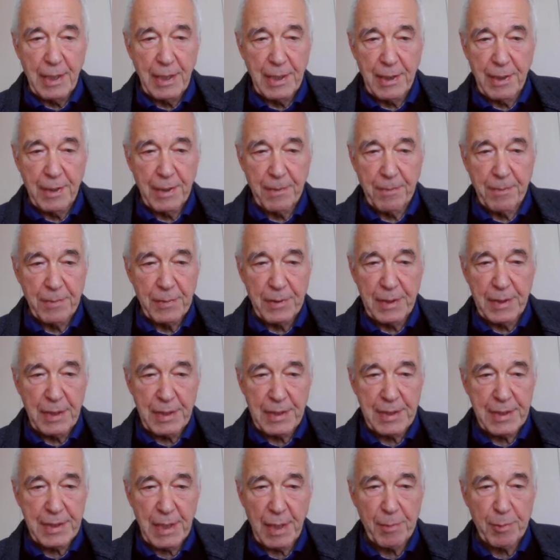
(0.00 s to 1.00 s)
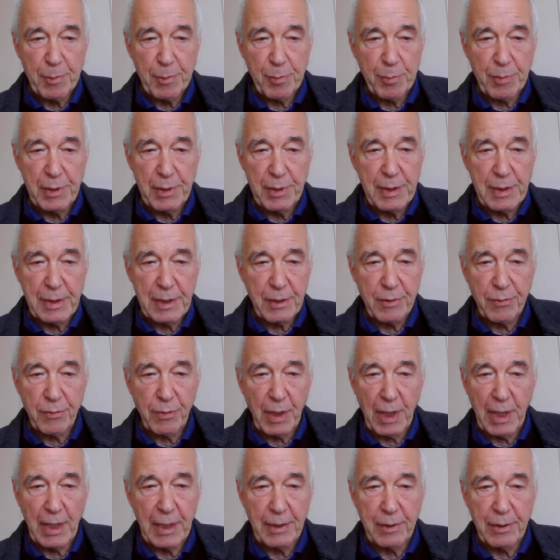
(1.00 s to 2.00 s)
ähm, das Selbstbild, das
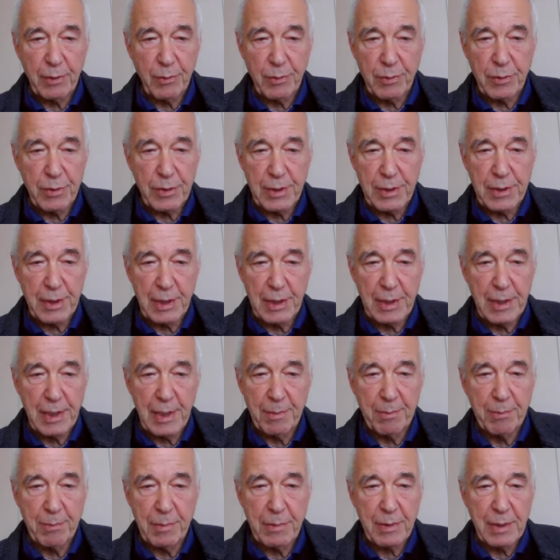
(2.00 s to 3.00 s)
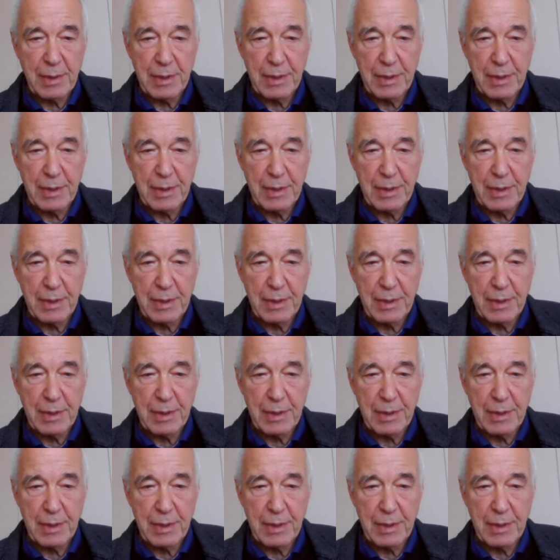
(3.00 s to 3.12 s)
Verhalten und das Erleben